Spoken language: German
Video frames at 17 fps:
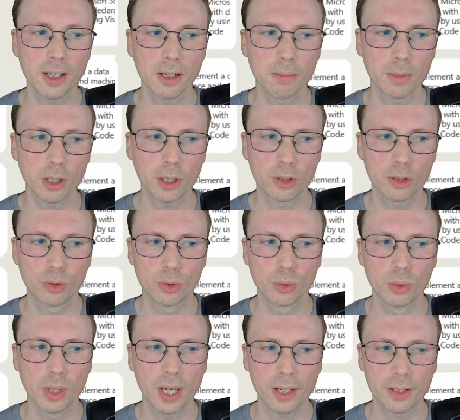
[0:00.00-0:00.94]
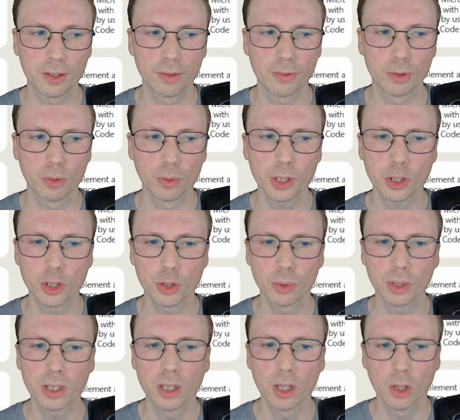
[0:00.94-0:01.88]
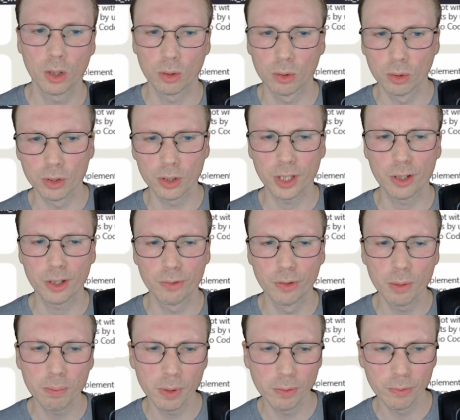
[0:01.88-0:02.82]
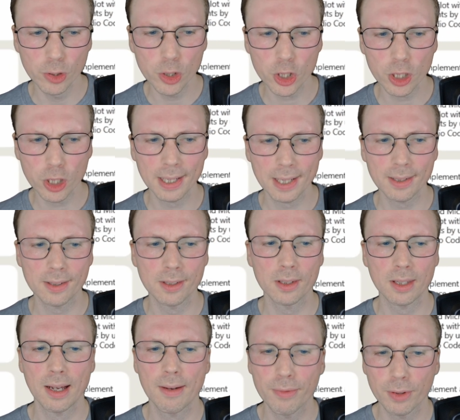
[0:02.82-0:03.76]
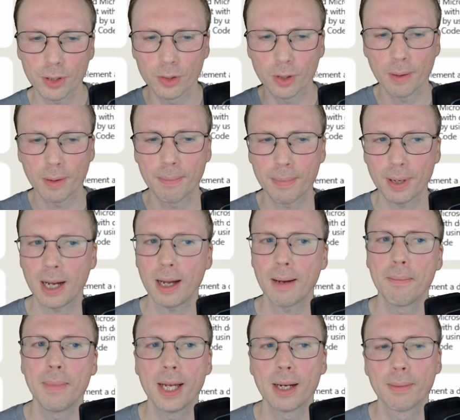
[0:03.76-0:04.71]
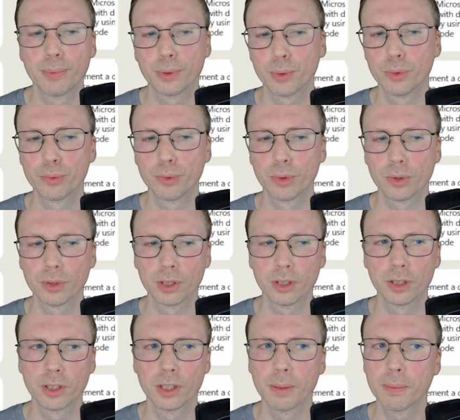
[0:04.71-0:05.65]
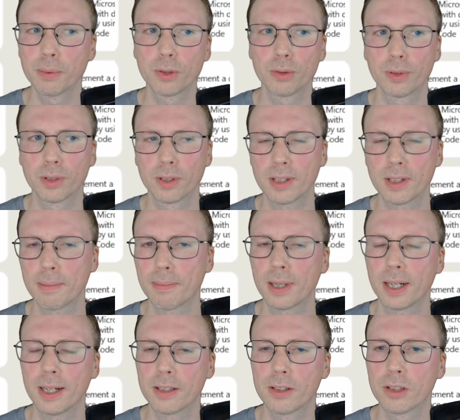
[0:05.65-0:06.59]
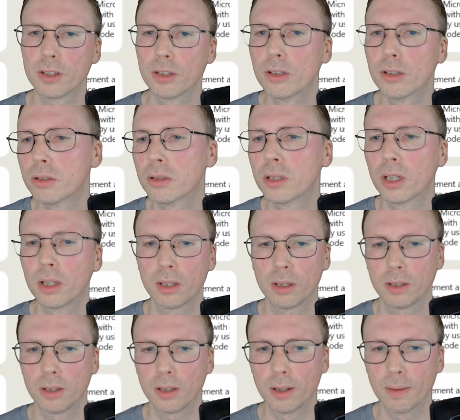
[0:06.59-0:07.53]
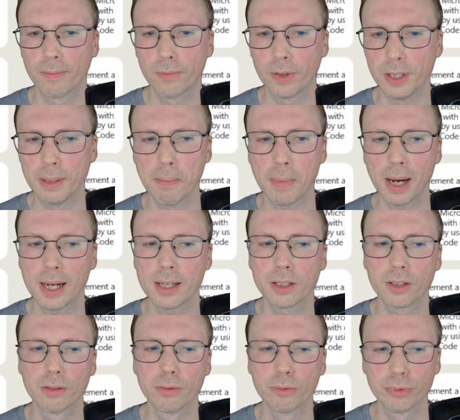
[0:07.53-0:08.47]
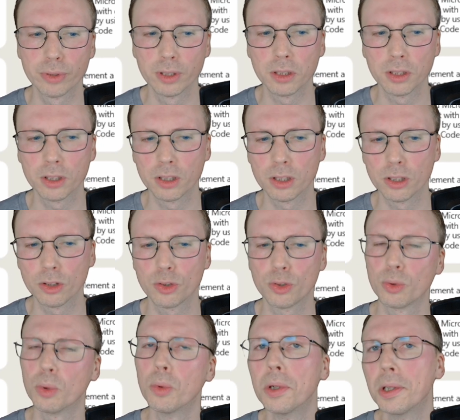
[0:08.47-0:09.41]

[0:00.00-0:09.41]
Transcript: gemacht zu Active Directory und ich würde mir wünschen, dass es einfach noch ein paar mehr Prüfungen hier gibt von den Applied Skills, ähm, weil die meisten finde ich nicht so